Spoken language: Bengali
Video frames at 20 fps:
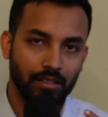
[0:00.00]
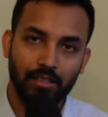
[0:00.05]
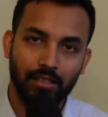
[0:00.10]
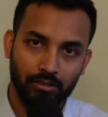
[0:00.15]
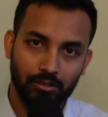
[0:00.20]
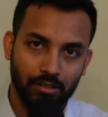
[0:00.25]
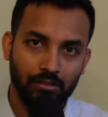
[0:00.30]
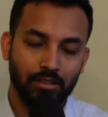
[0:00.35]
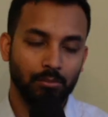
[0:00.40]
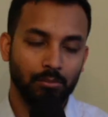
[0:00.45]

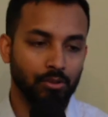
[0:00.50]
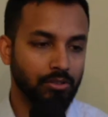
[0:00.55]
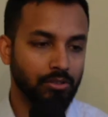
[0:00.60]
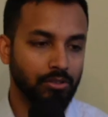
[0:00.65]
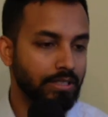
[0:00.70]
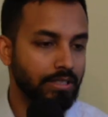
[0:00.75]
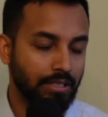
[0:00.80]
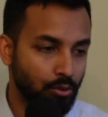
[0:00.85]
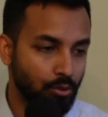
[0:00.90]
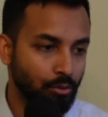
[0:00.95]
কথাগুলো বলে
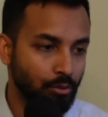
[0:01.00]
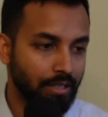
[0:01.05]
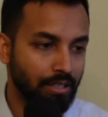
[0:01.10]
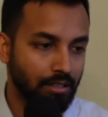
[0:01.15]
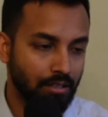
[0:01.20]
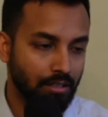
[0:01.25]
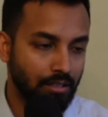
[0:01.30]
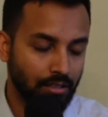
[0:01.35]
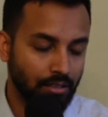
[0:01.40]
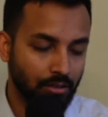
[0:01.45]
তাদের সুখের
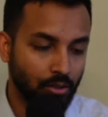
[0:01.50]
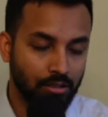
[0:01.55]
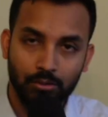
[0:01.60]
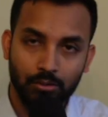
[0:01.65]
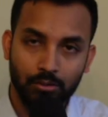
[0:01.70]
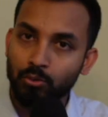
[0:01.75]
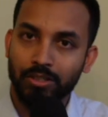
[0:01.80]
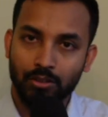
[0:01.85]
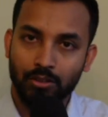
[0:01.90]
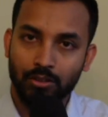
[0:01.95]
ঘরে
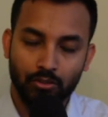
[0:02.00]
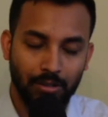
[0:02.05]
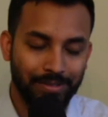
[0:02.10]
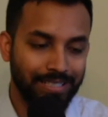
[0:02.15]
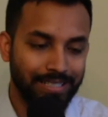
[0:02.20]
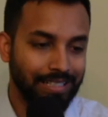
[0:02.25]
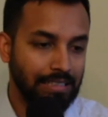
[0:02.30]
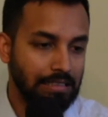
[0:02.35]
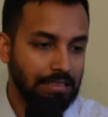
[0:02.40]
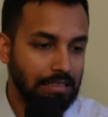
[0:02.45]
তুষের আগুন আমি
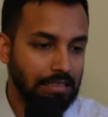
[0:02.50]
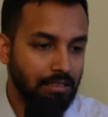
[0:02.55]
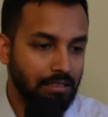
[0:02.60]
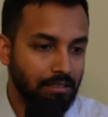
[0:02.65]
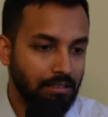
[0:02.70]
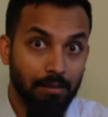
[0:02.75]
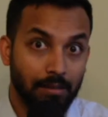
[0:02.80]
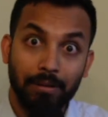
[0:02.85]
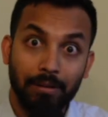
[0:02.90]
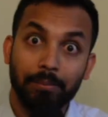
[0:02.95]
জেলে দিচ্ছি
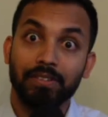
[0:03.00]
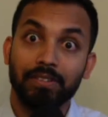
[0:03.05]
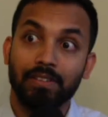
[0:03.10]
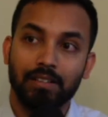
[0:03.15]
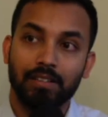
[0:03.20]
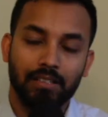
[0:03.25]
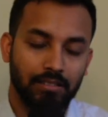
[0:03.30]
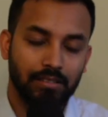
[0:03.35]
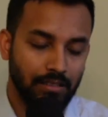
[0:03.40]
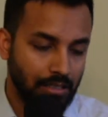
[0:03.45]
যারা ভাবতো
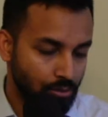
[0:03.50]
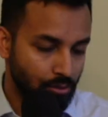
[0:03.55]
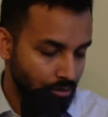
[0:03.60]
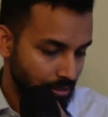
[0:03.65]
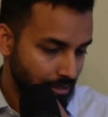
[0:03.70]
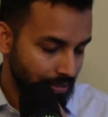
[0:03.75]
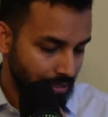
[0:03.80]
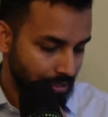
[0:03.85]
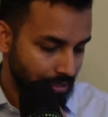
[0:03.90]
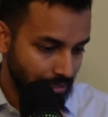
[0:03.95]
সেরা স্বাধীন আসলে
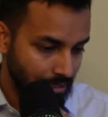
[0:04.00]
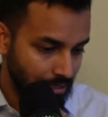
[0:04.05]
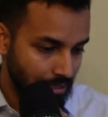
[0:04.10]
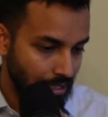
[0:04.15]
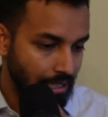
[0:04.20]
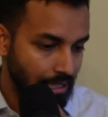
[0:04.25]
যারা স্বাধীন না